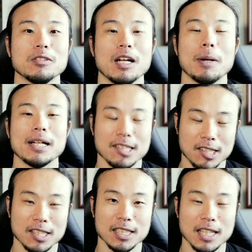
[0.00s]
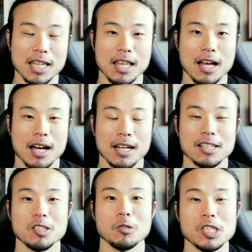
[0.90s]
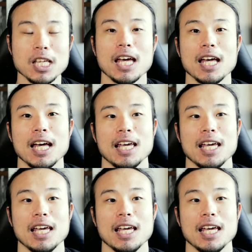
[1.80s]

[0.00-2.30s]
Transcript: 裏話的な話として、